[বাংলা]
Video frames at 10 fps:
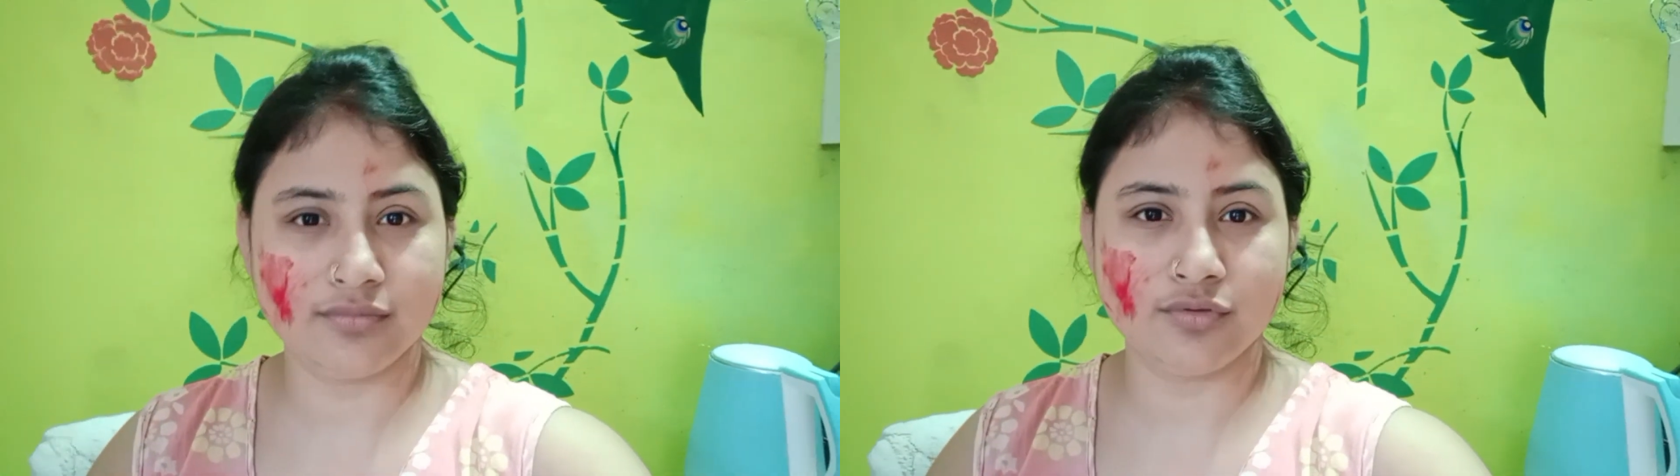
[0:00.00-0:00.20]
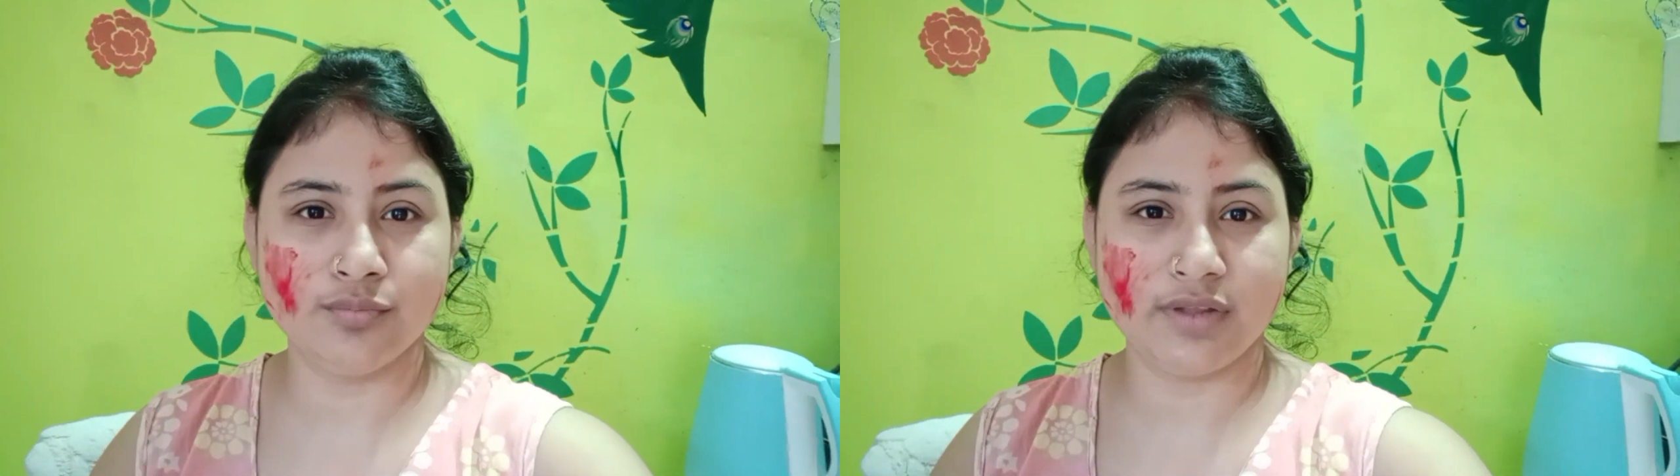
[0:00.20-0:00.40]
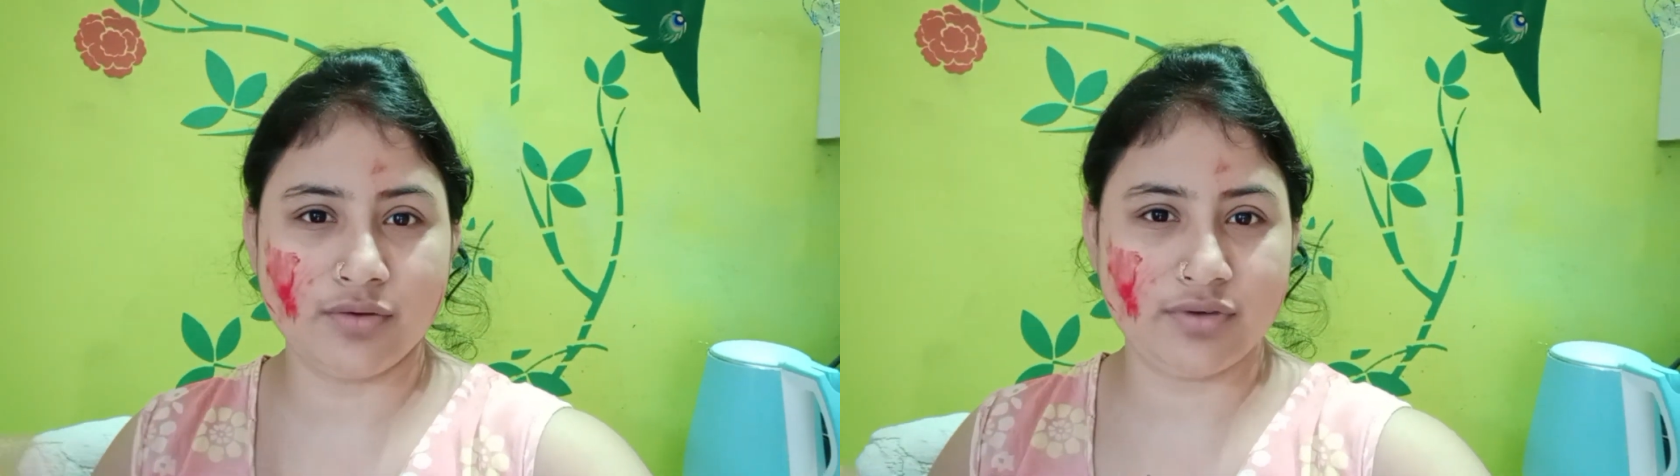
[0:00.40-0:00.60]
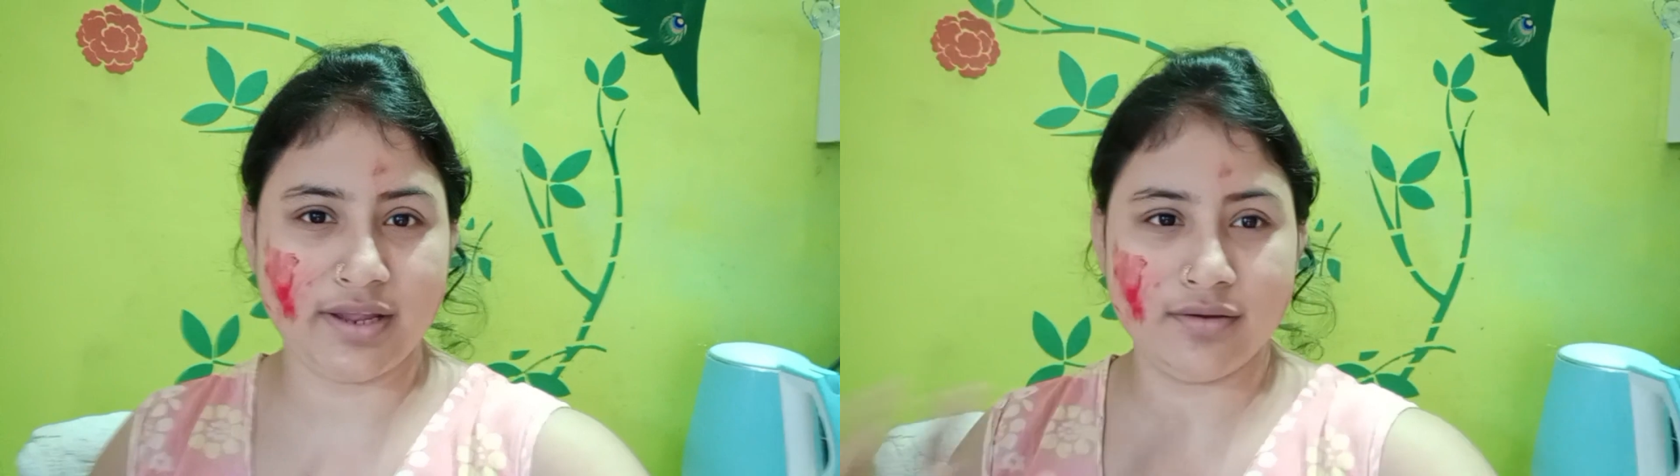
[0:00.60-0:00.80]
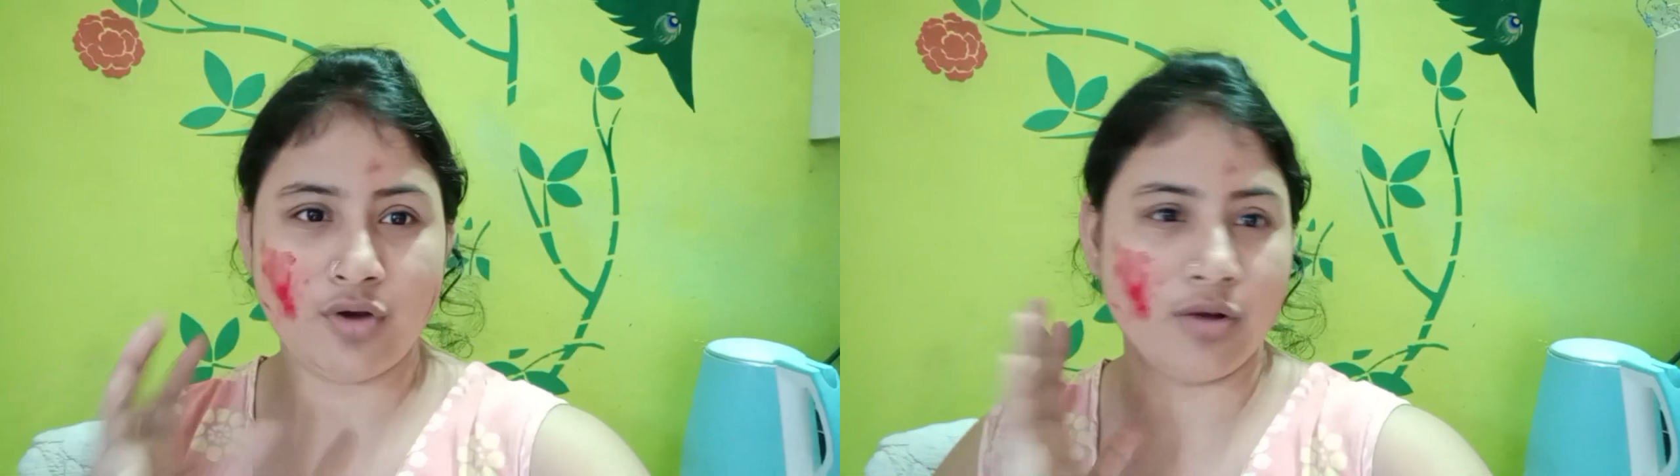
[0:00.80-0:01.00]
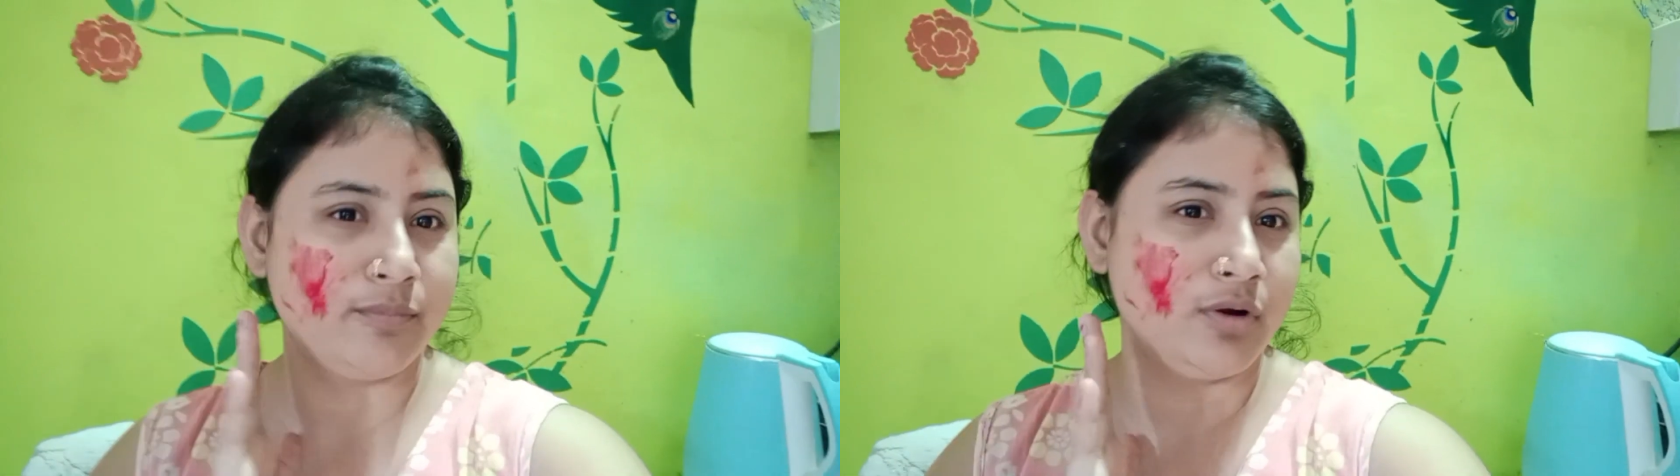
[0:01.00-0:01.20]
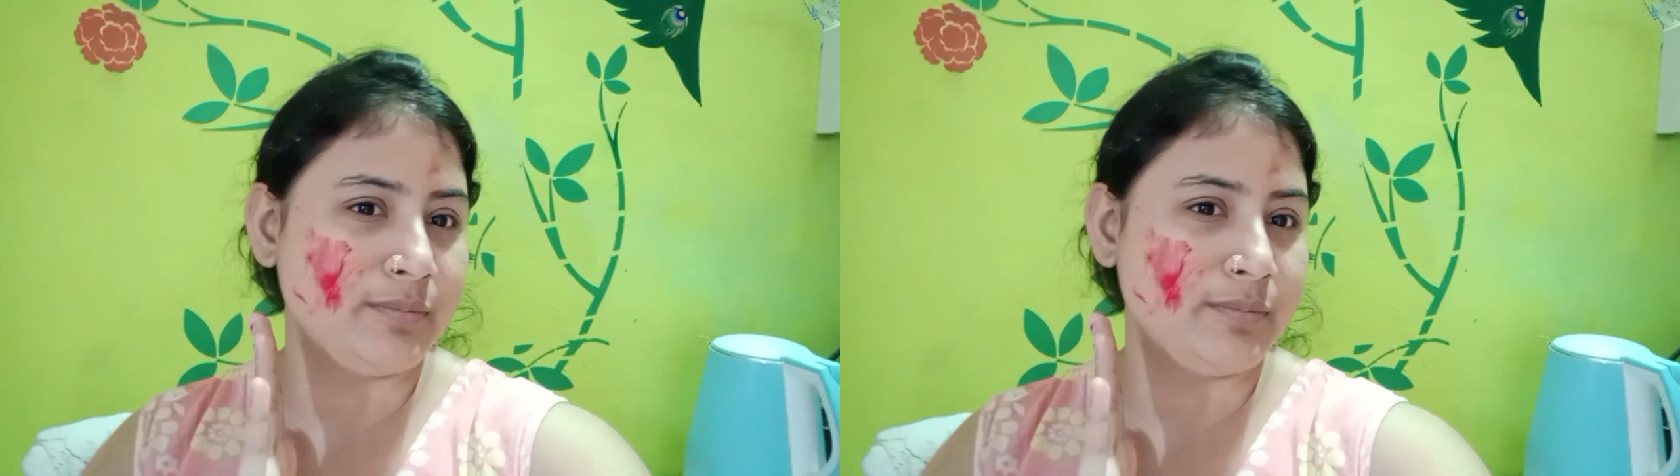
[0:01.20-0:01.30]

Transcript: ঘুম থেকে উঠেই রং ফং